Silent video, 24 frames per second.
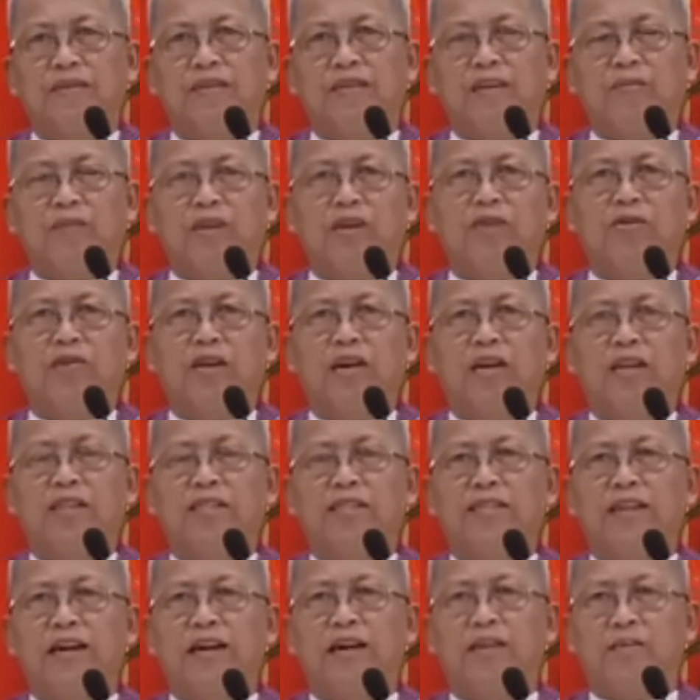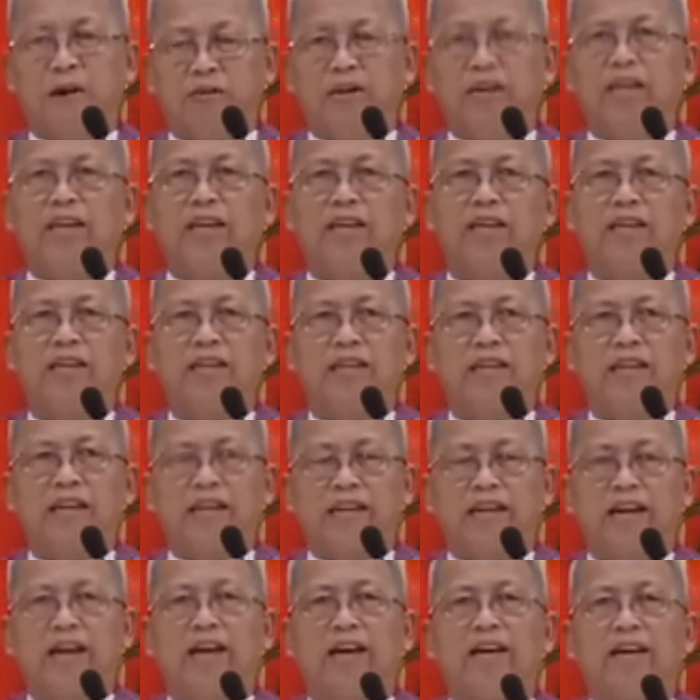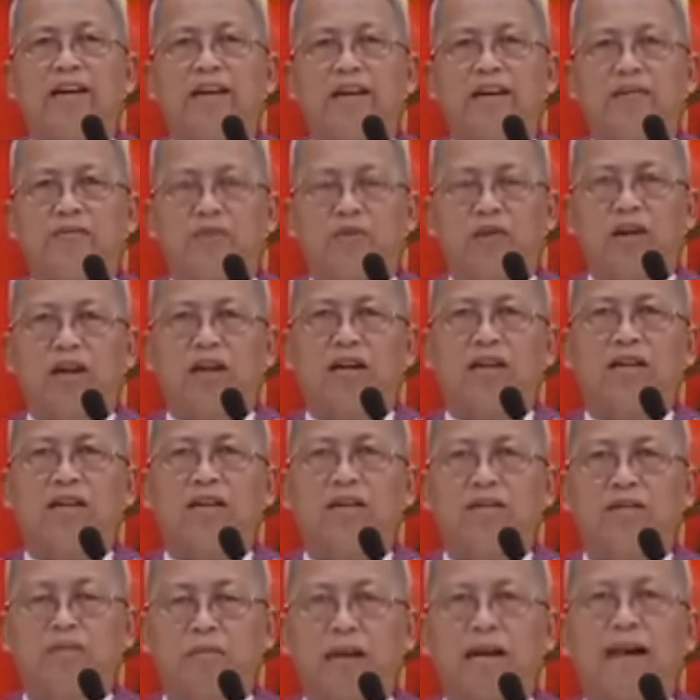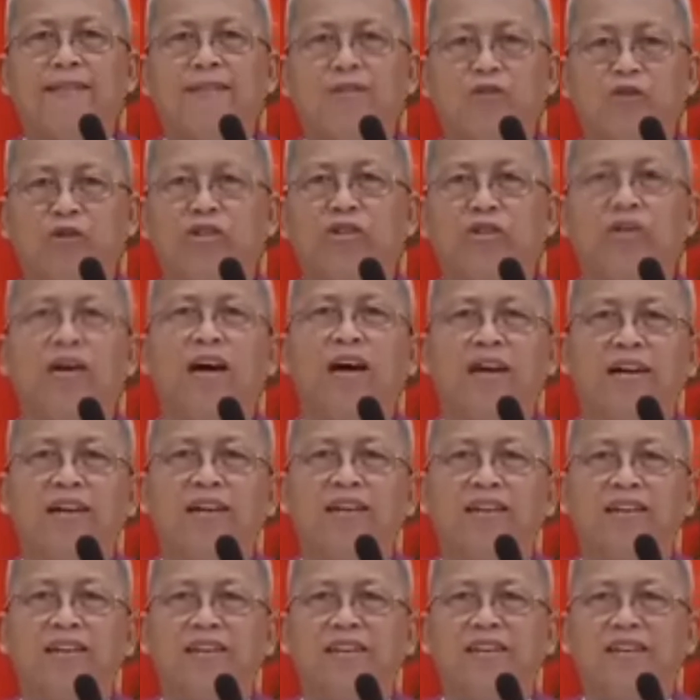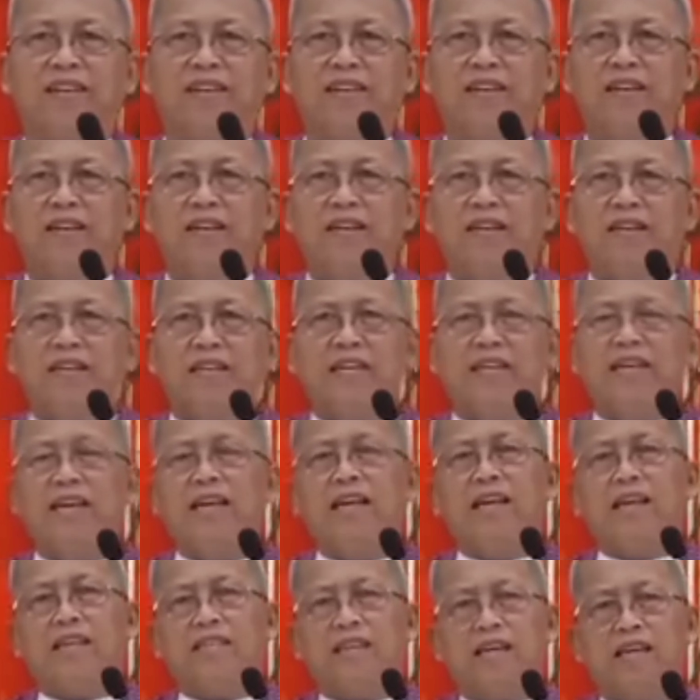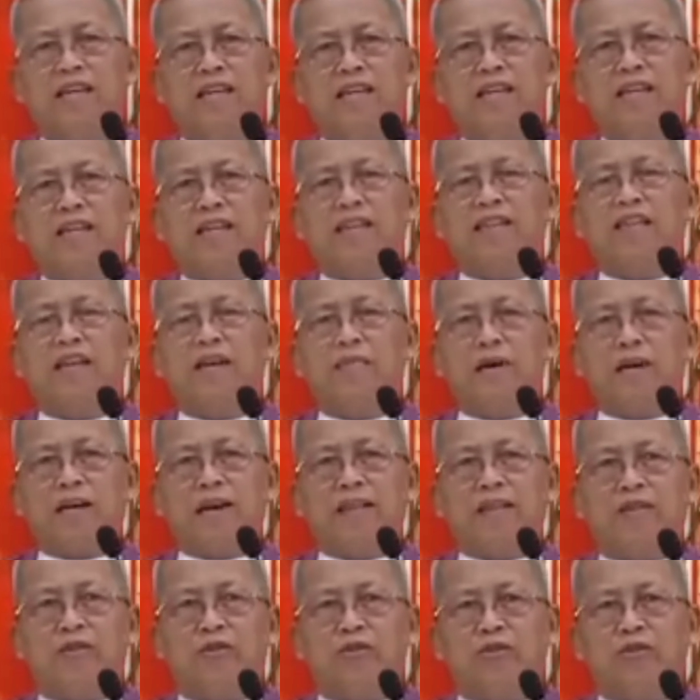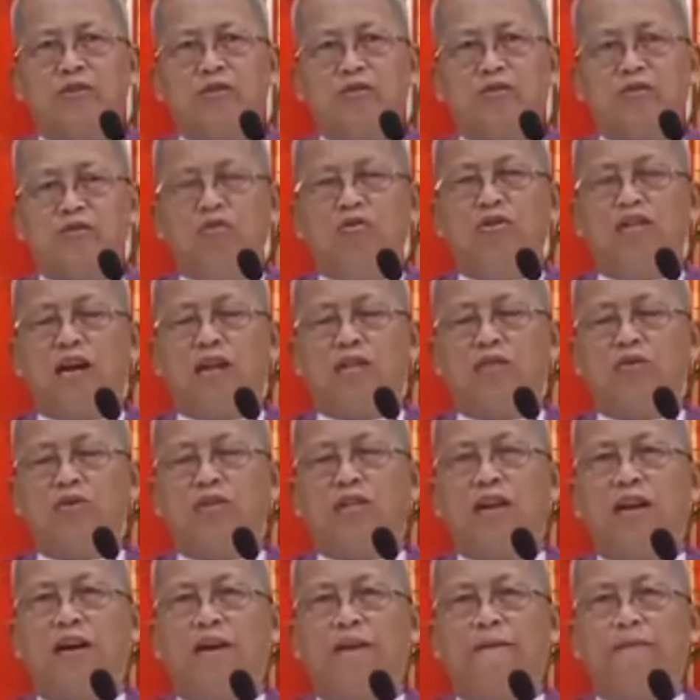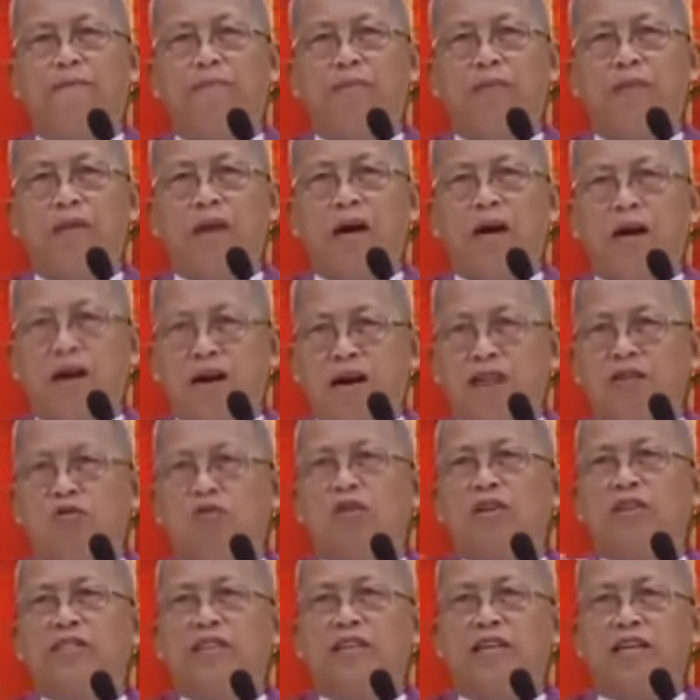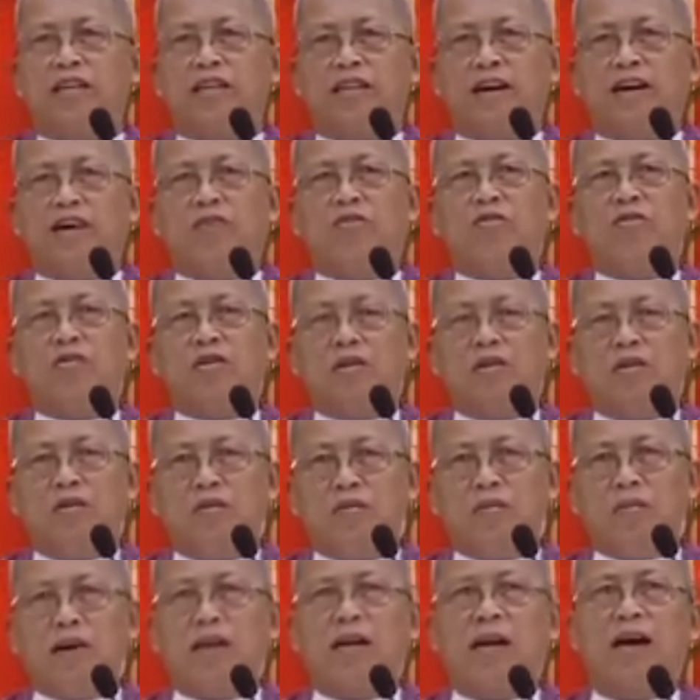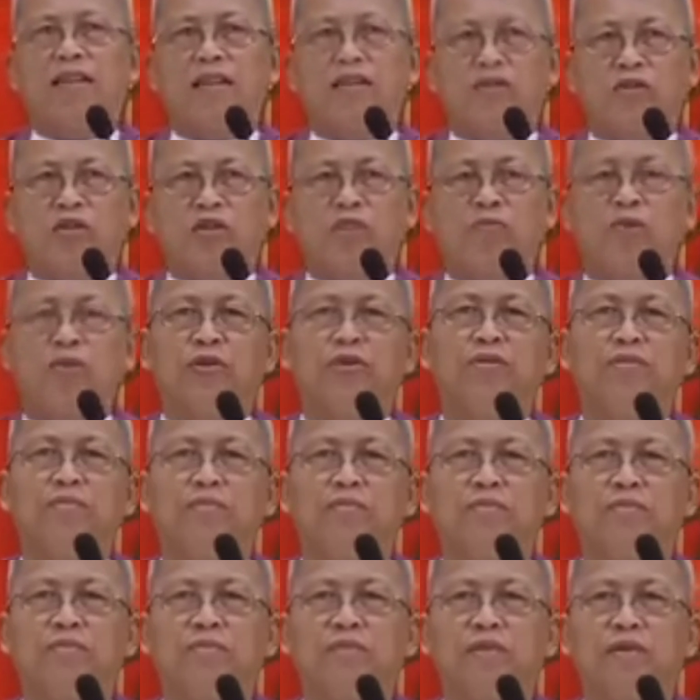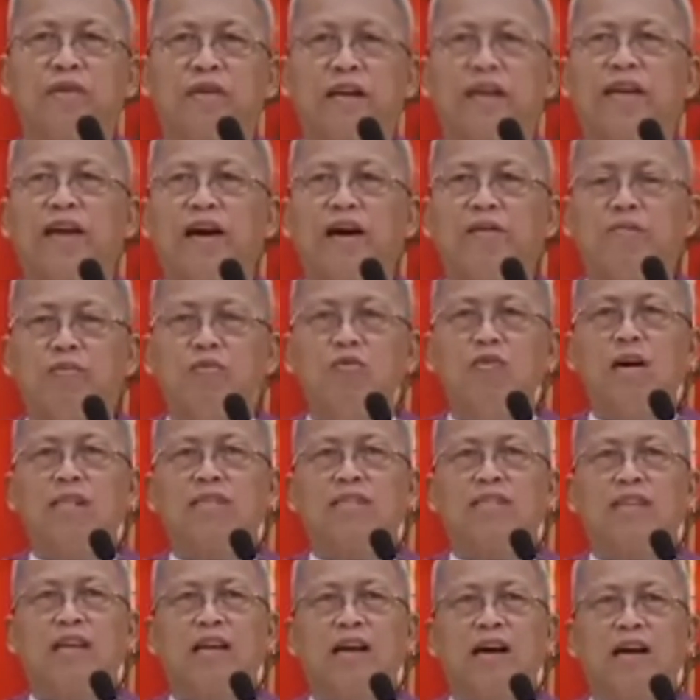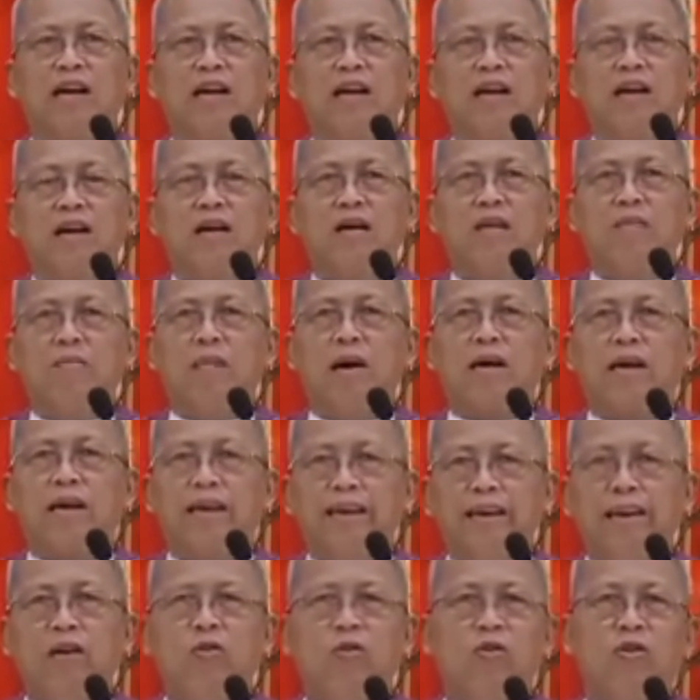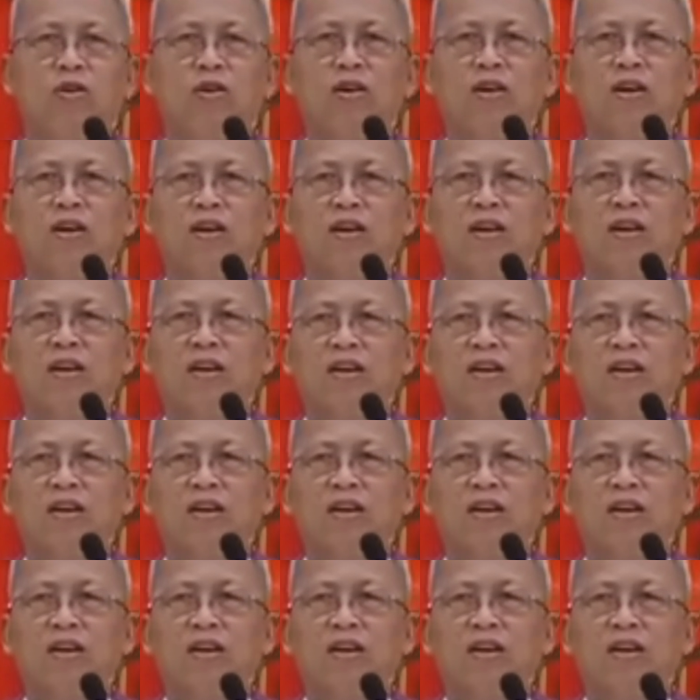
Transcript: nya moingon gani siya mao ni ing na murag magantos gyud ka nya dili rasad kitay magantos tungod sa atong sala ang atong isig katawo magantos pod kay ang bunga sa sala makahilom